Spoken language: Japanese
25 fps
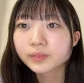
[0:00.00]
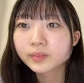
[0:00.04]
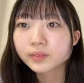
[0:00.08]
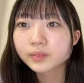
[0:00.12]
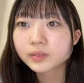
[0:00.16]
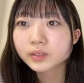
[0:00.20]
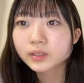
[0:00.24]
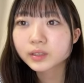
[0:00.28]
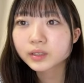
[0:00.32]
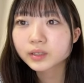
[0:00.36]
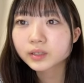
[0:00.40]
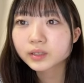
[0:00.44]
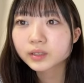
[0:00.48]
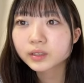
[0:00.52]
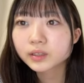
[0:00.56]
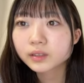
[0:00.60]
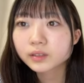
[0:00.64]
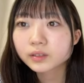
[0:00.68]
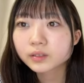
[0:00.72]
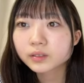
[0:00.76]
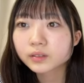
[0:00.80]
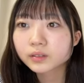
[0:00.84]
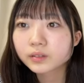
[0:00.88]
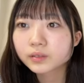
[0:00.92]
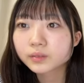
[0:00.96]
大阪の
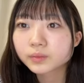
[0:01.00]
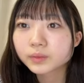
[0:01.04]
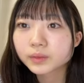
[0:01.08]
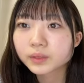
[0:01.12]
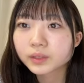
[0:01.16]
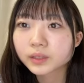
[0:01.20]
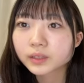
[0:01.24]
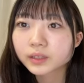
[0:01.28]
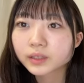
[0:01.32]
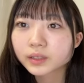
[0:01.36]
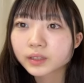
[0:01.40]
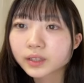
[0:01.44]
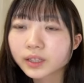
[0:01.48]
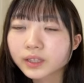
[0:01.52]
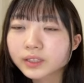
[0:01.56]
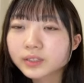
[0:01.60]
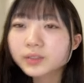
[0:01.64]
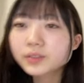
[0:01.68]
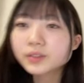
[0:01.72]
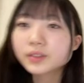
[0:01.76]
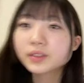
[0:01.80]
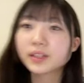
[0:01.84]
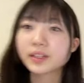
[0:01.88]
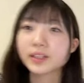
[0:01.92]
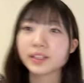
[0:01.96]
カールと飲むあ
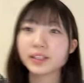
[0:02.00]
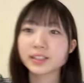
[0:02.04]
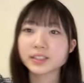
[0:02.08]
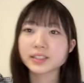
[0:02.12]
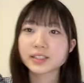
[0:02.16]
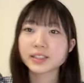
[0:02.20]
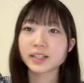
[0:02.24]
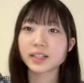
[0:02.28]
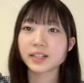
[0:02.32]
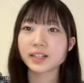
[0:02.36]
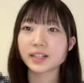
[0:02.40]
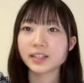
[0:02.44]
そうなんですか